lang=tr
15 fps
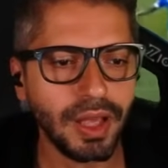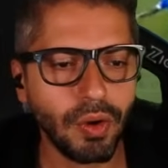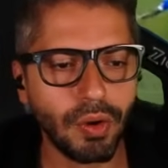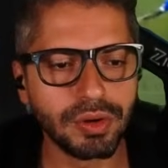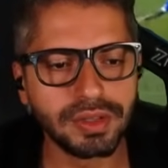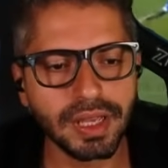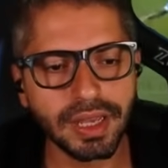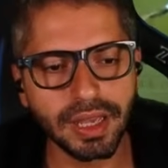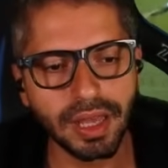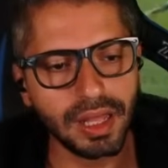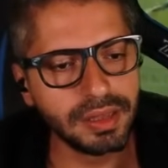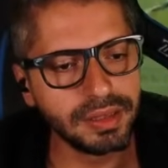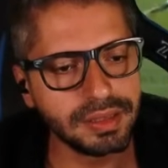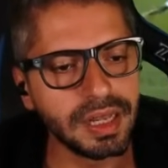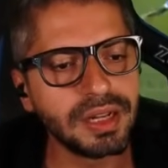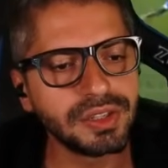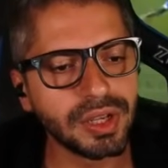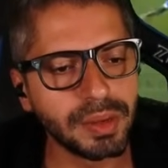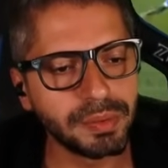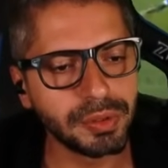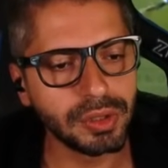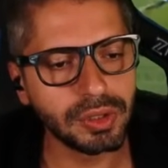Ortega'yı aldığı sene
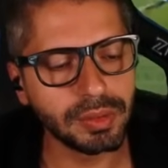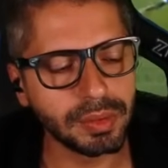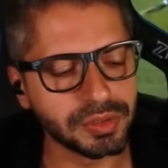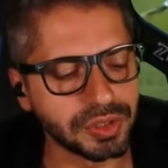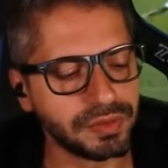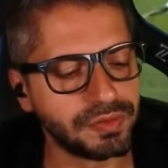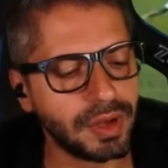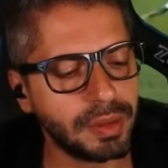şampiyon olamamıştı.